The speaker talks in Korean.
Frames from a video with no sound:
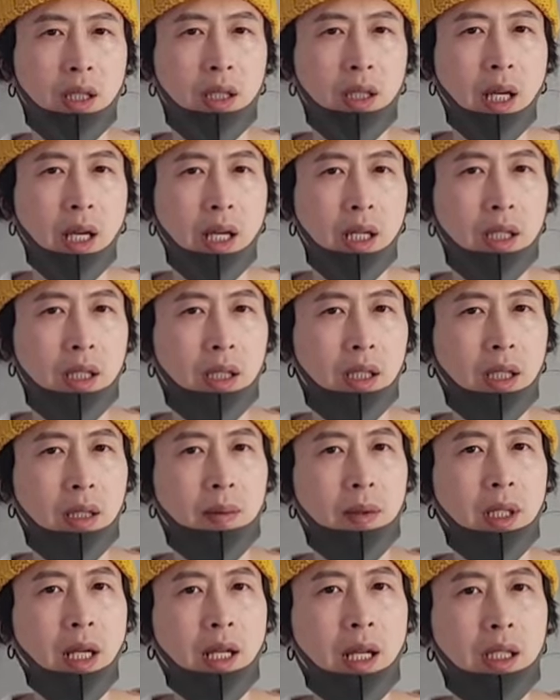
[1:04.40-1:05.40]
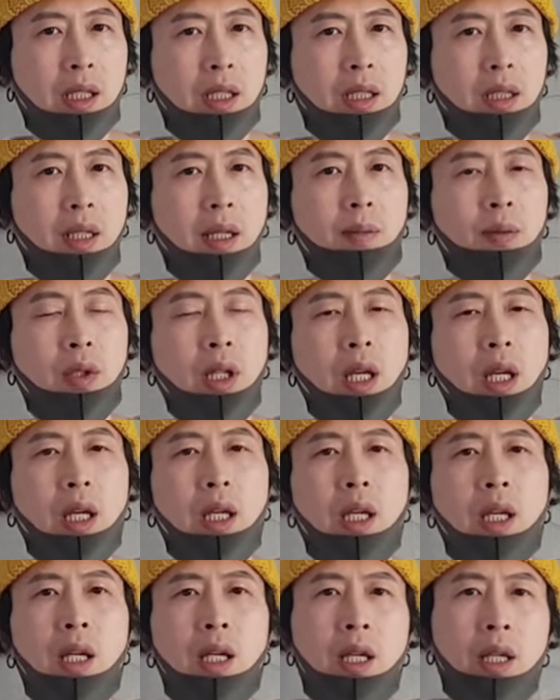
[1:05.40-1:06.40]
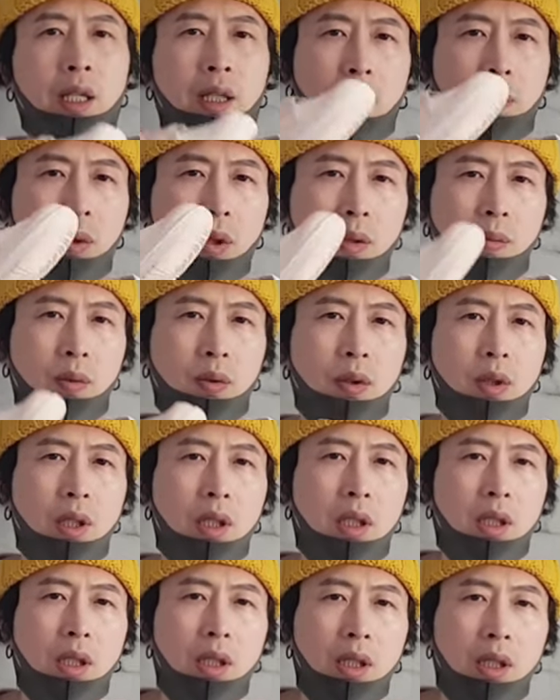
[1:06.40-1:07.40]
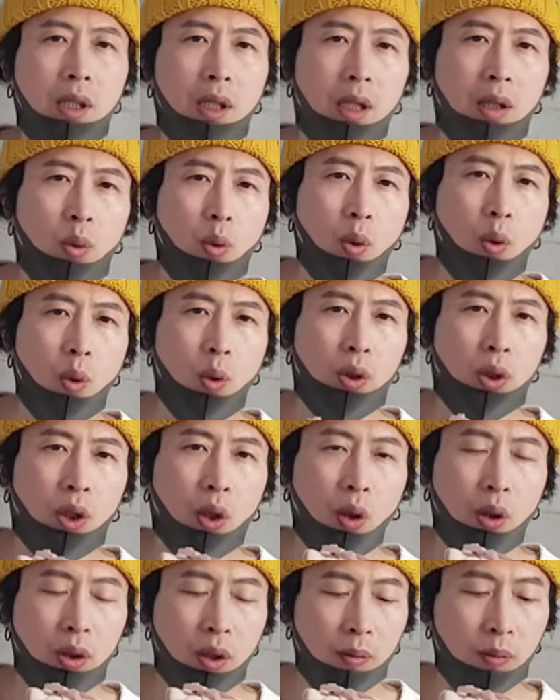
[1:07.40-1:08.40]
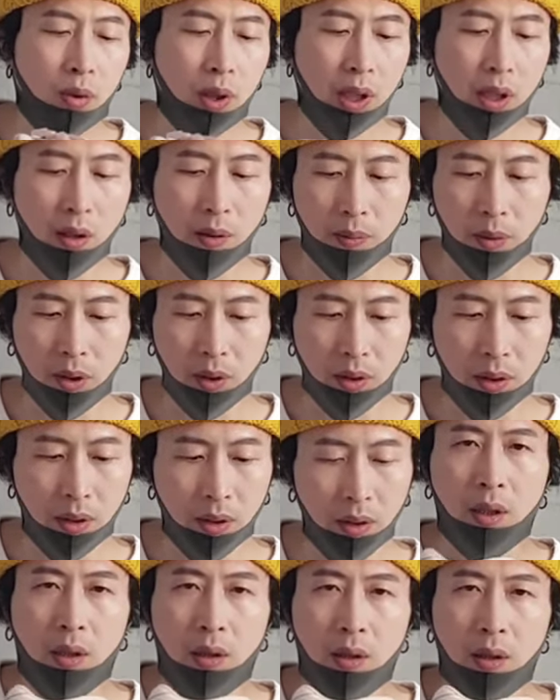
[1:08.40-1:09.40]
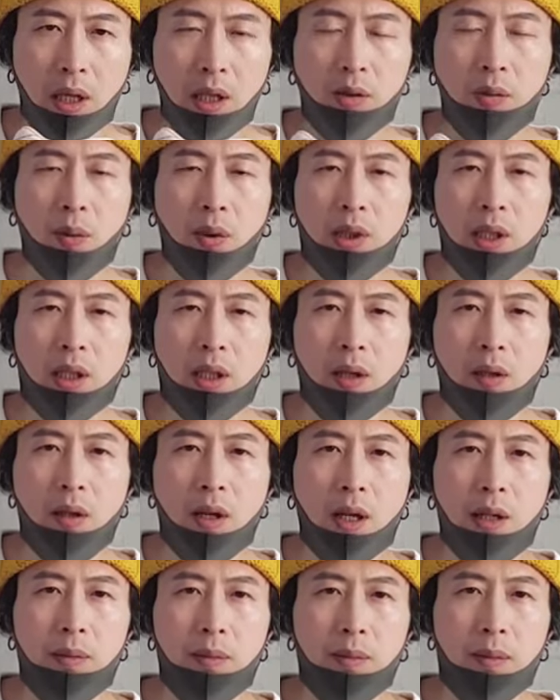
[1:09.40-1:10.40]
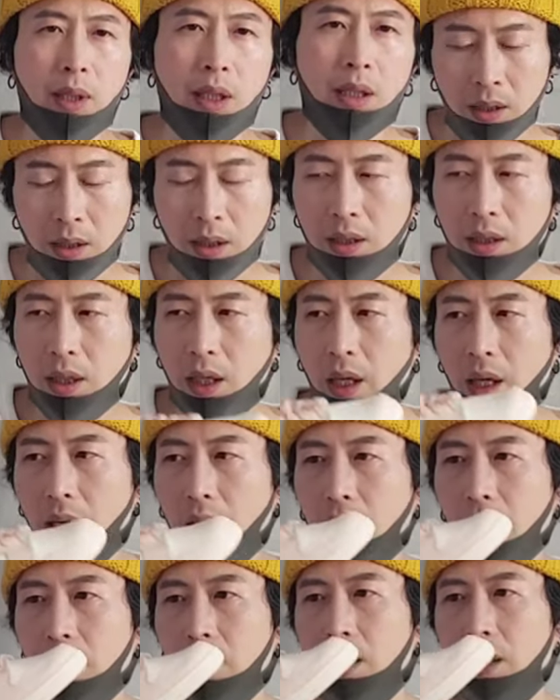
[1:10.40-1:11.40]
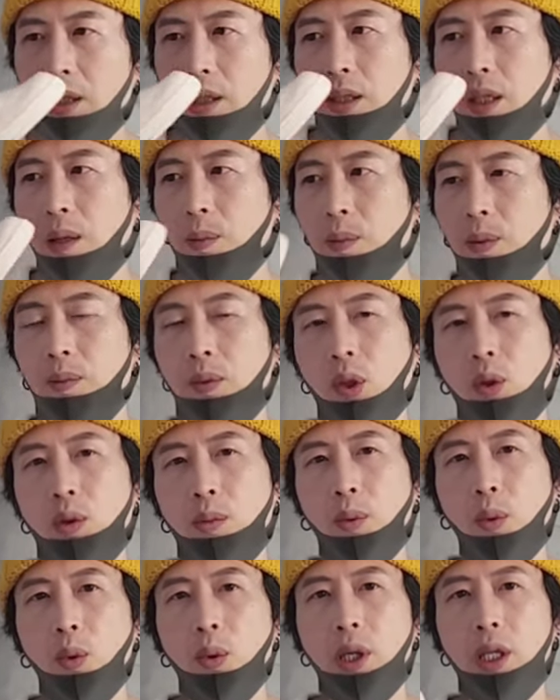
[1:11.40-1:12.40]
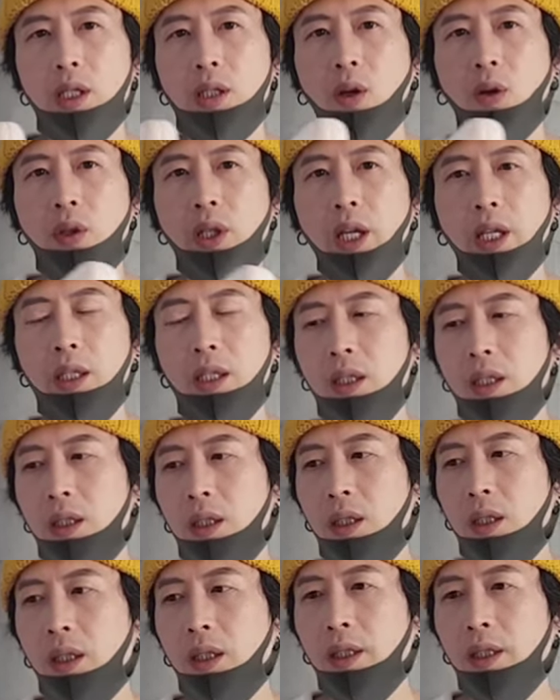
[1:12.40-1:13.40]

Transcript: 그레이 느낌이 살아있기 때문에 남성분들이 신기에도 전혀 무리가 없는 그런 아주 멋진 컬러감입니다. 실제 그 상품 저도 보기 전에는